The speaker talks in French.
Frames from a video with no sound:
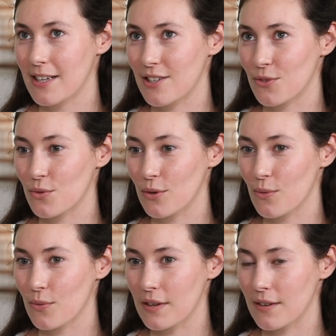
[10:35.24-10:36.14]
j'ai toujours
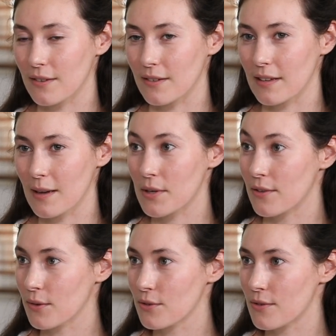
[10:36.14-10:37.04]
trouvée euh,
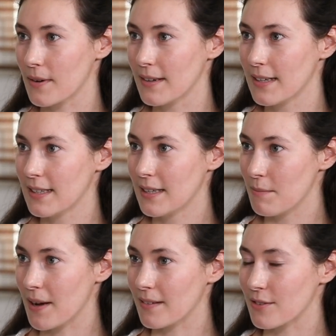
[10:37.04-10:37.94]
trépidante, tu vois
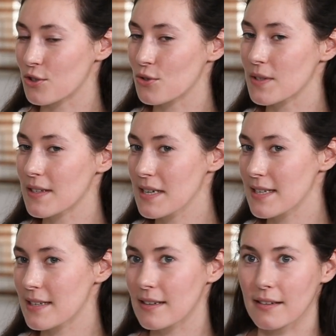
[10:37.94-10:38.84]
ben, je sais que
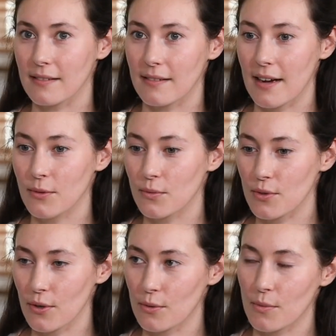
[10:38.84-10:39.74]
c'est un
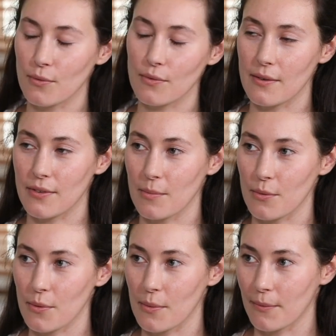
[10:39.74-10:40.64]
annonceur de bonnes nouvelles
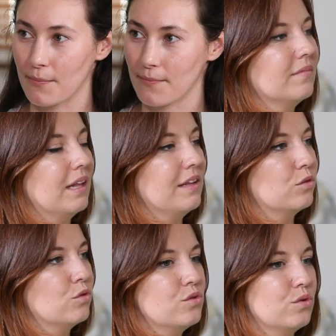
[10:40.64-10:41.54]
finalement pour moi.
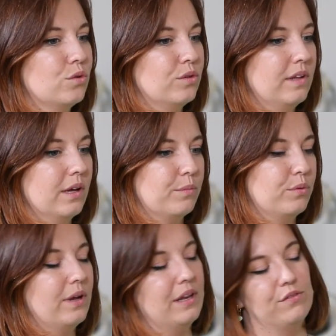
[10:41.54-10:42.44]
Est-ce que ce côté un
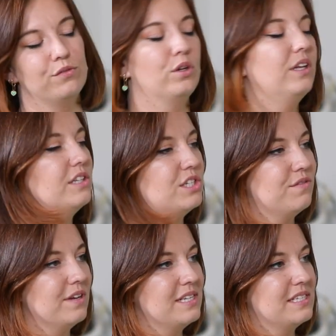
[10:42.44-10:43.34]
peu allez fuck it j'y
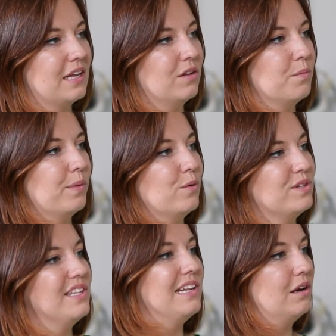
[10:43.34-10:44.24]
vais, ça donne pas
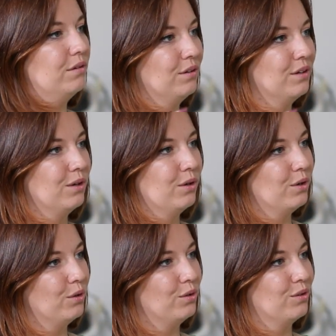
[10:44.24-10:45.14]
aussi de l'élan
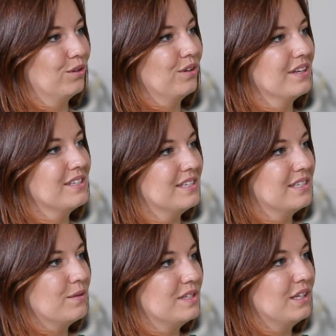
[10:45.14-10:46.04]
bah au truc C'est
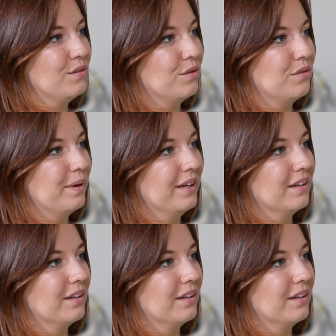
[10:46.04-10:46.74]
ça aussi qui fait vibrer.